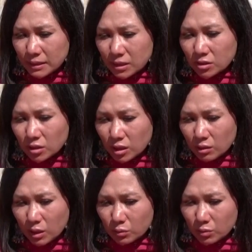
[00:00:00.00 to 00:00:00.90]
yêu thương
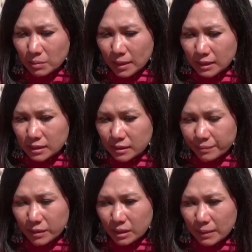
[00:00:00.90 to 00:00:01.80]
đối với những chú
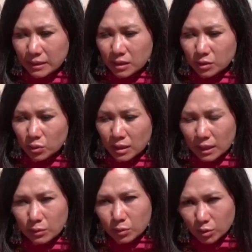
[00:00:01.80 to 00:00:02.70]
chó và cho
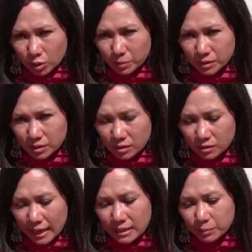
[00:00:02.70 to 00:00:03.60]
chúng ăn nhiều
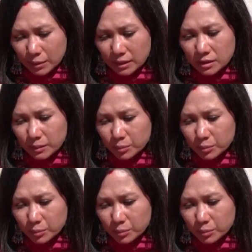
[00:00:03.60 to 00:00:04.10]
nhất có thể.